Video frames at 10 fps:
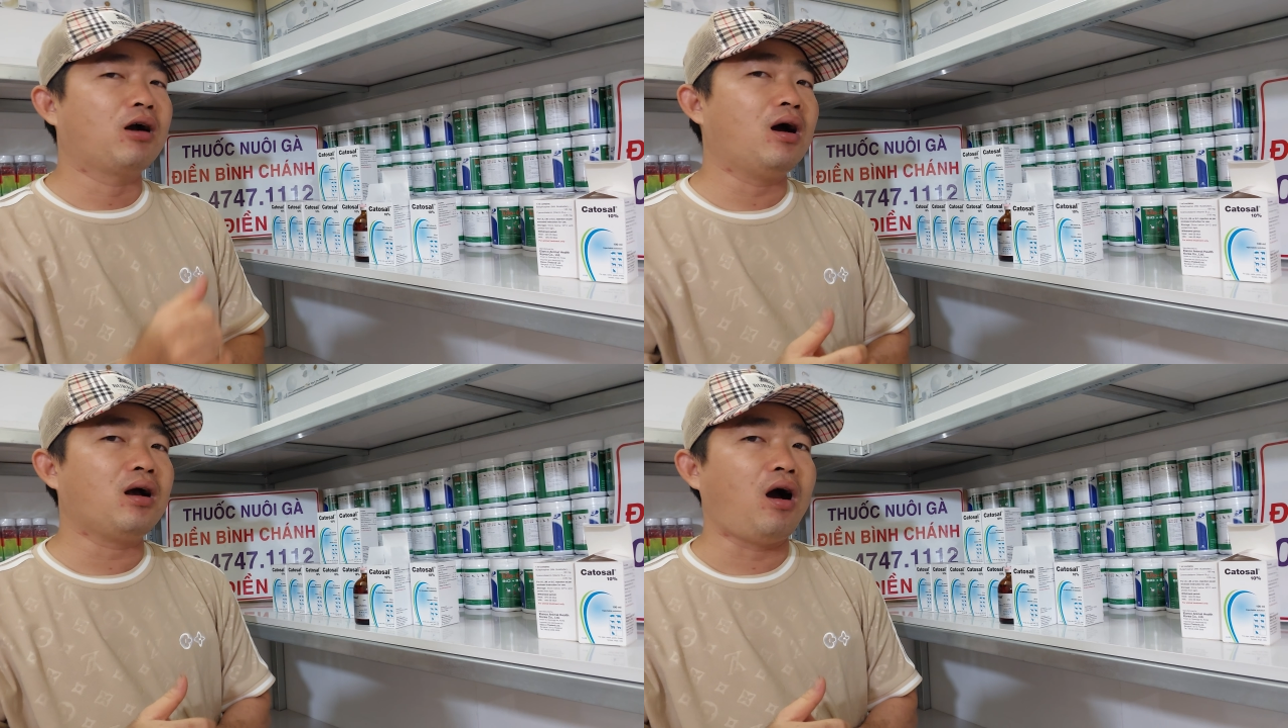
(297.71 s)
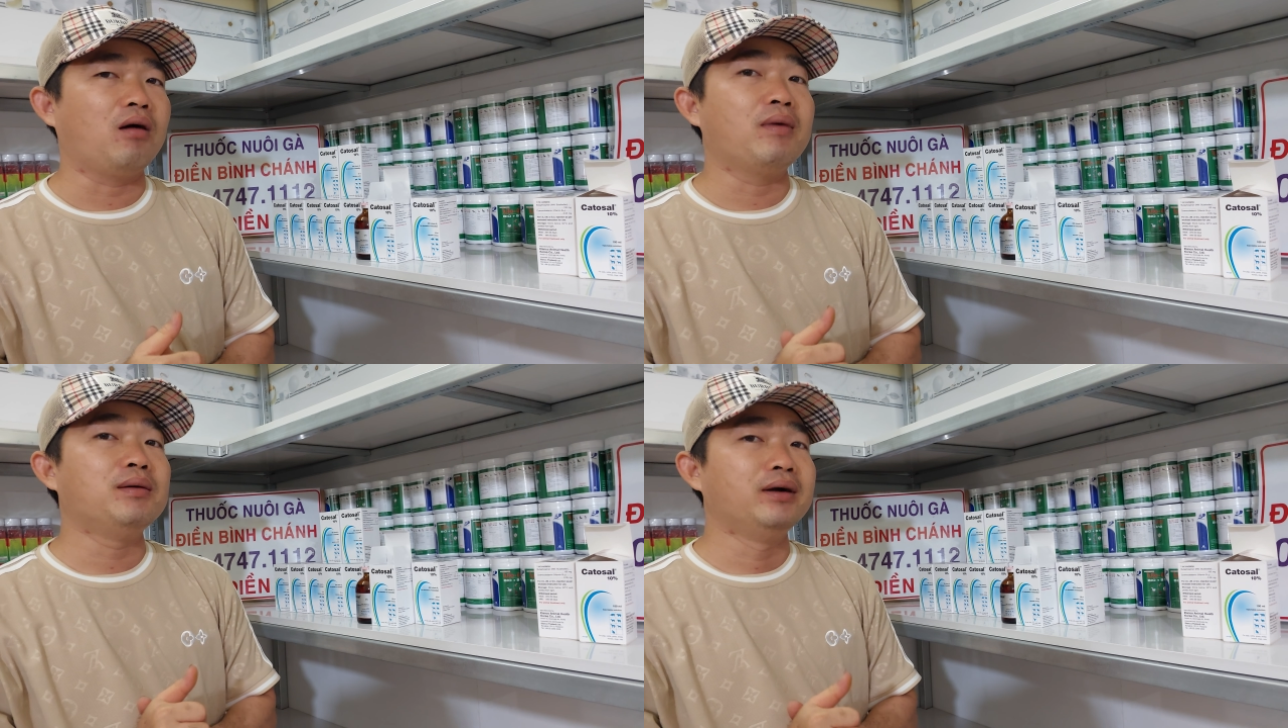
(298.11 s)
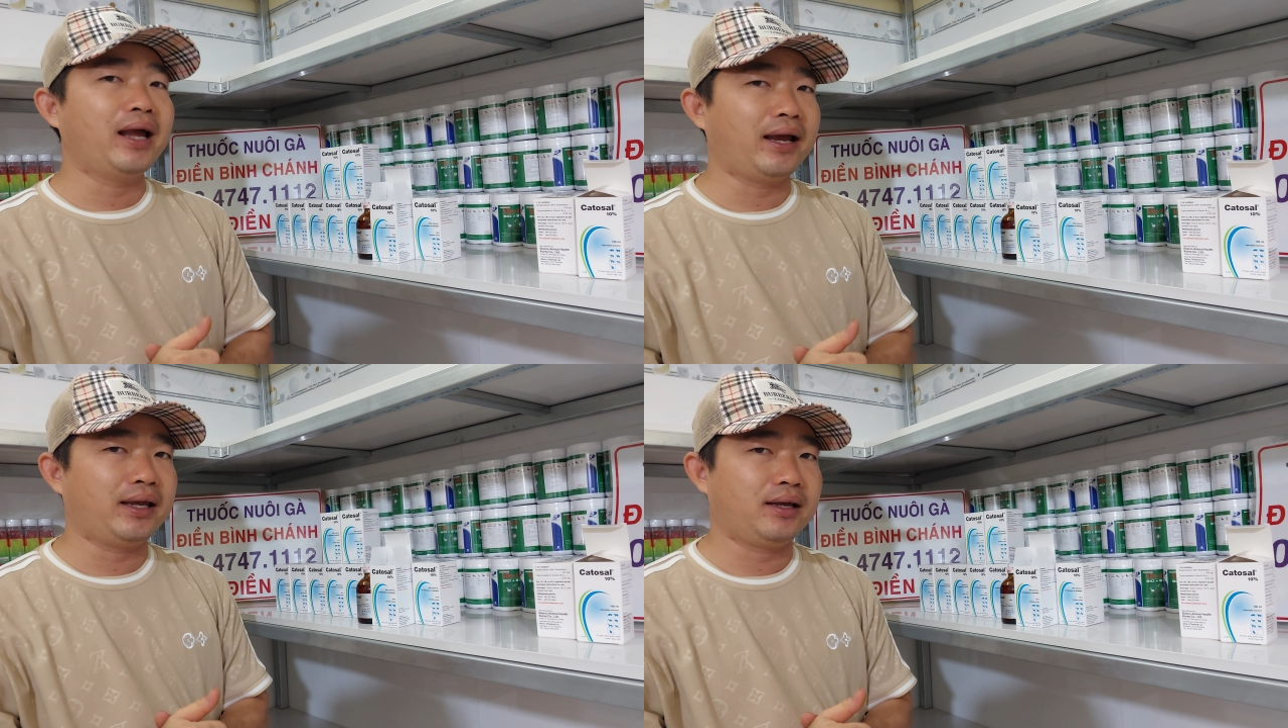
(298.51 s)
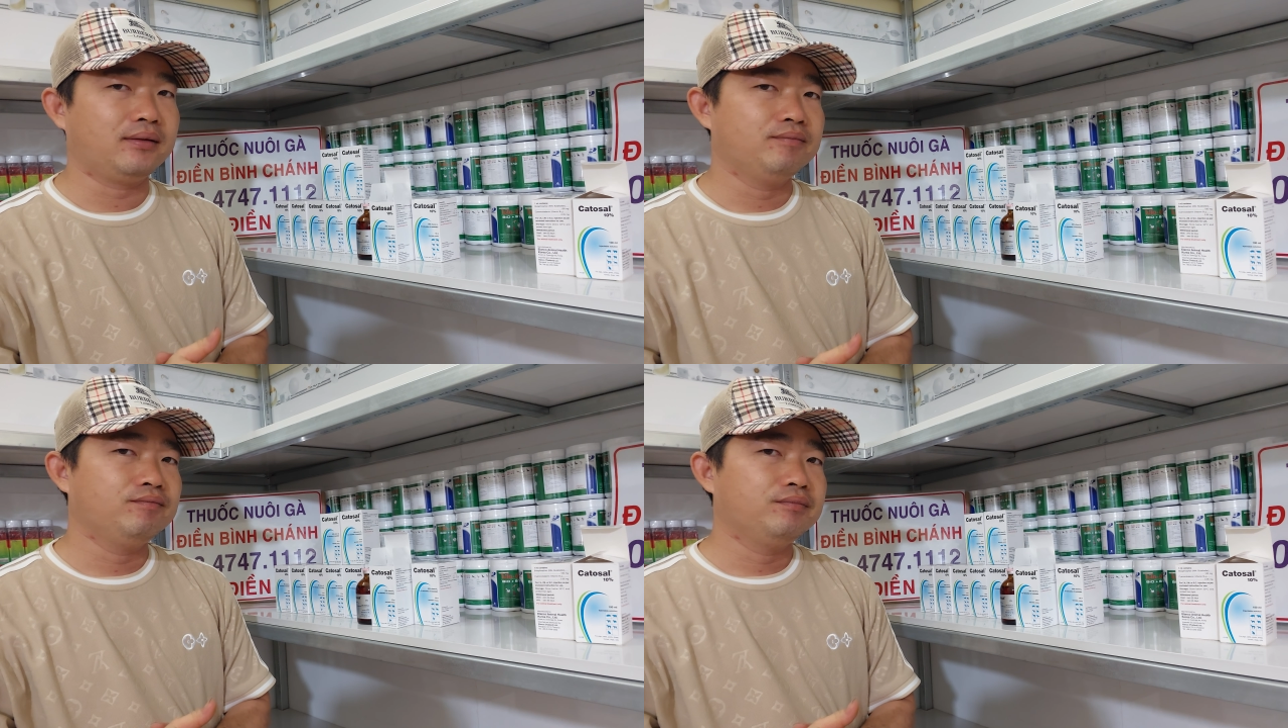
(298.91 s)
có còn b 12 á
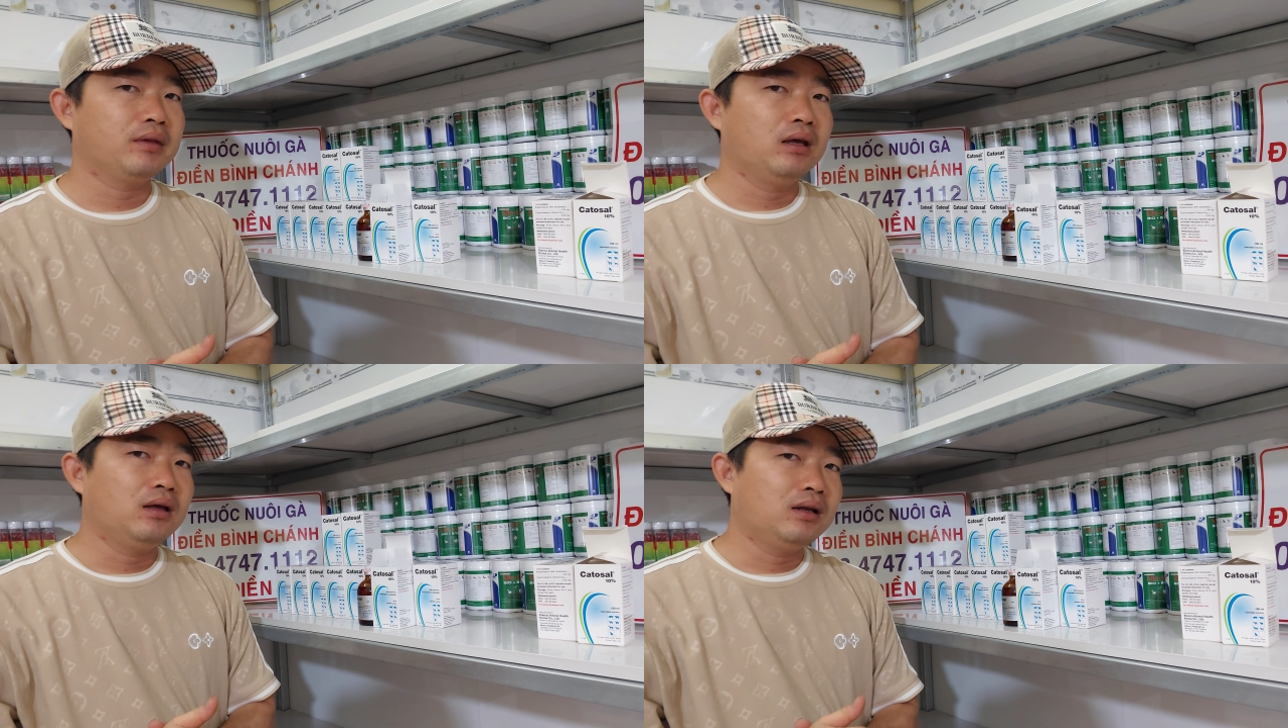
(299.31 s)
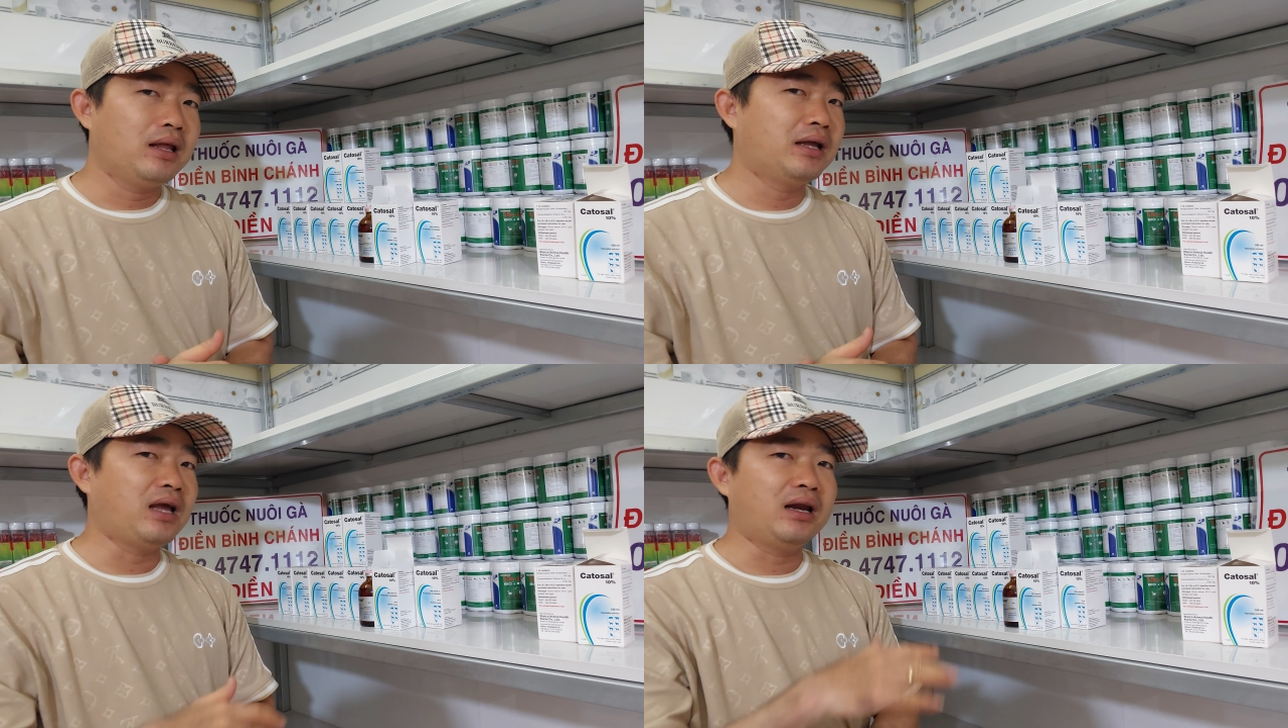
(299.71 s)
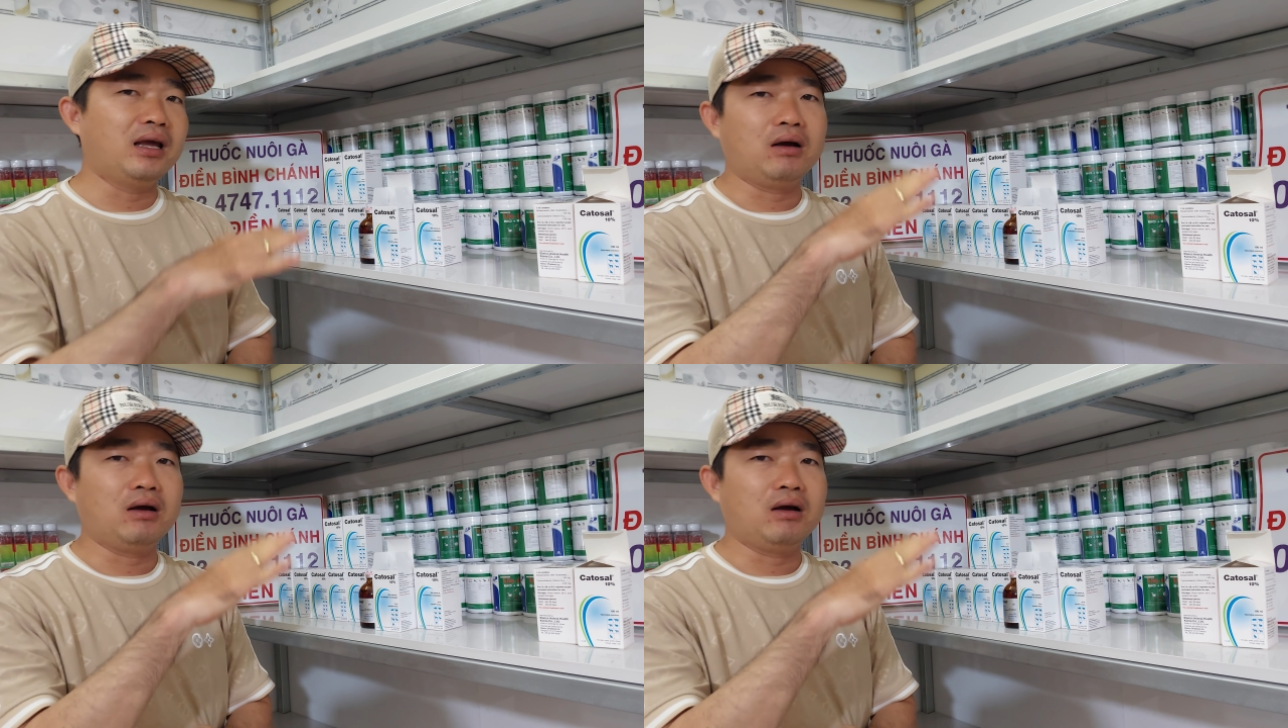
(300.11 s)
điện giờ điện